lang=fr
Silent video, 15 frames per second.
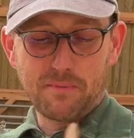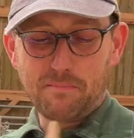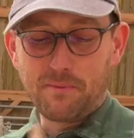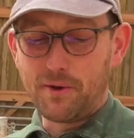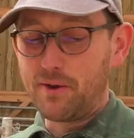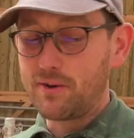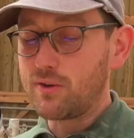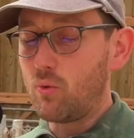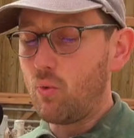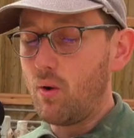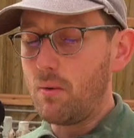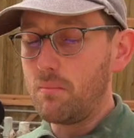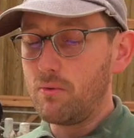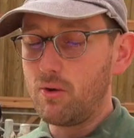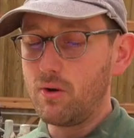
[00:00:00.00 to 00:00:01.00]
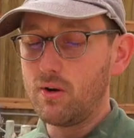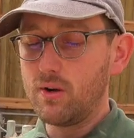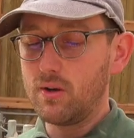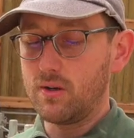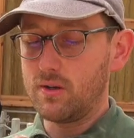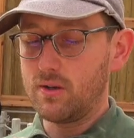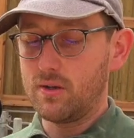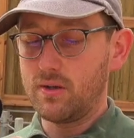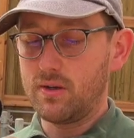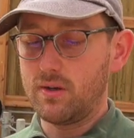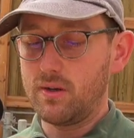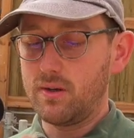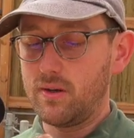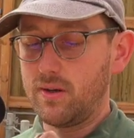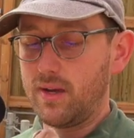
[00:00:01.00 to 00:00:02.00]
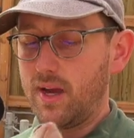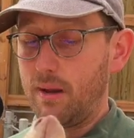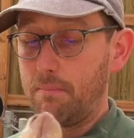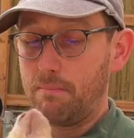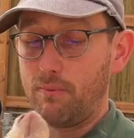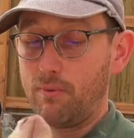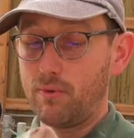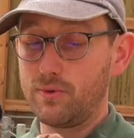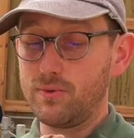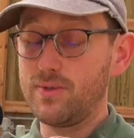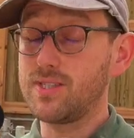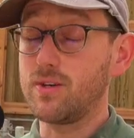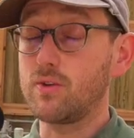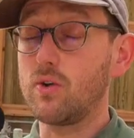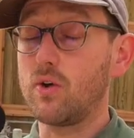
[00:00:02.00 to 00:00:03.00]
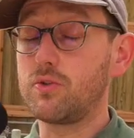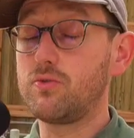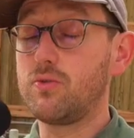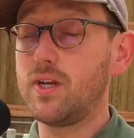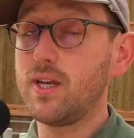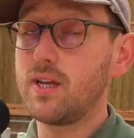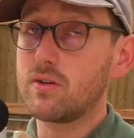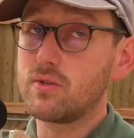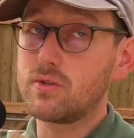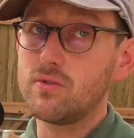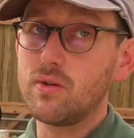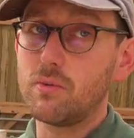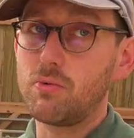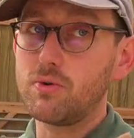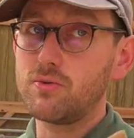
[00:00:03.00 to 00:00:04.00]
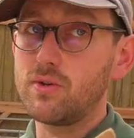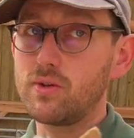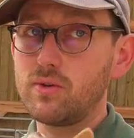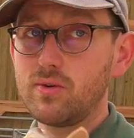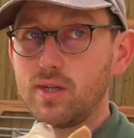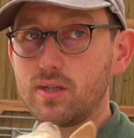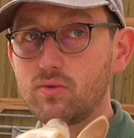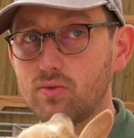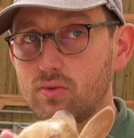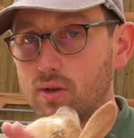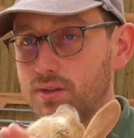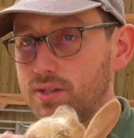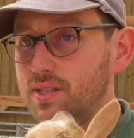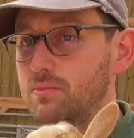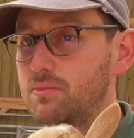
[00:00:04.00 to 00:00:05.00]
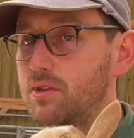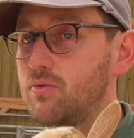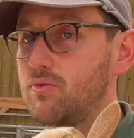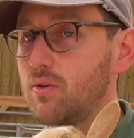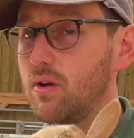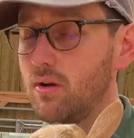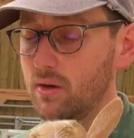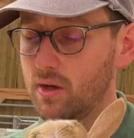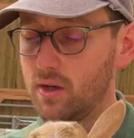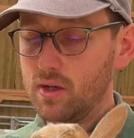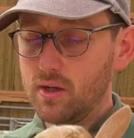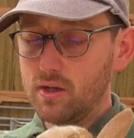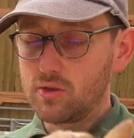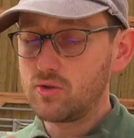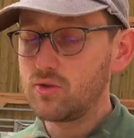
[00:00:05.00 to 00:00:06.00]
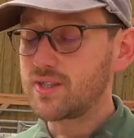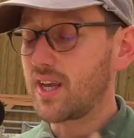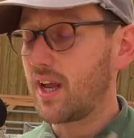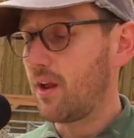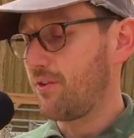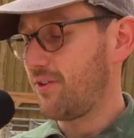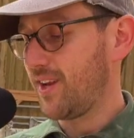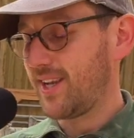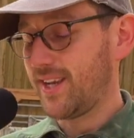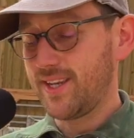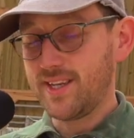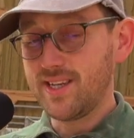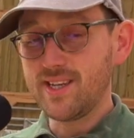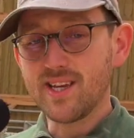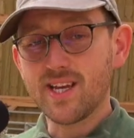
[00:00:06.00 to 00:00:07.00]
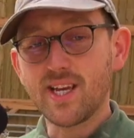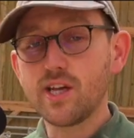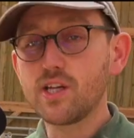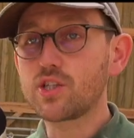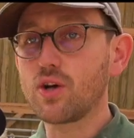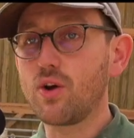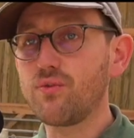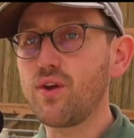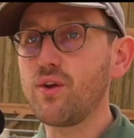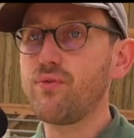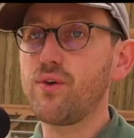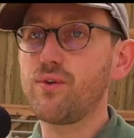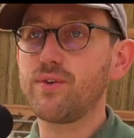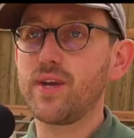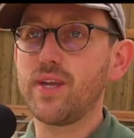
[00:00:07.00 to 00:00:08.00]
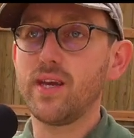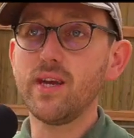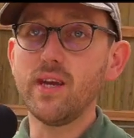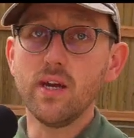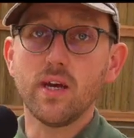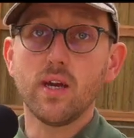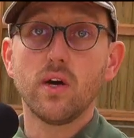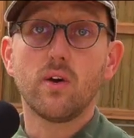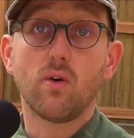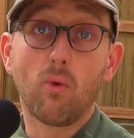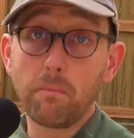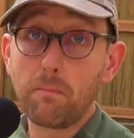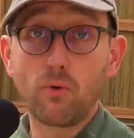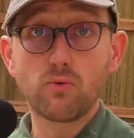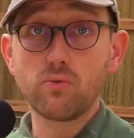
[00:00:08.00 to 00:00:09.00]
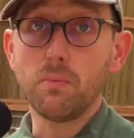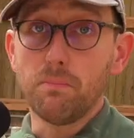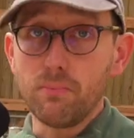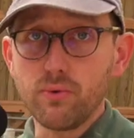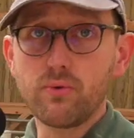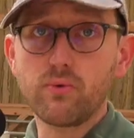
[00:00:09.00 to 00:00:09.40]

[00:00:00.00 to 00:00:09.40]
pendant 3 mois, elles produisent encore du lait. Elles continuent à produire du lait tout en diminuant jusqu'à la fin d'année. Et janvier-février, on ne produit plus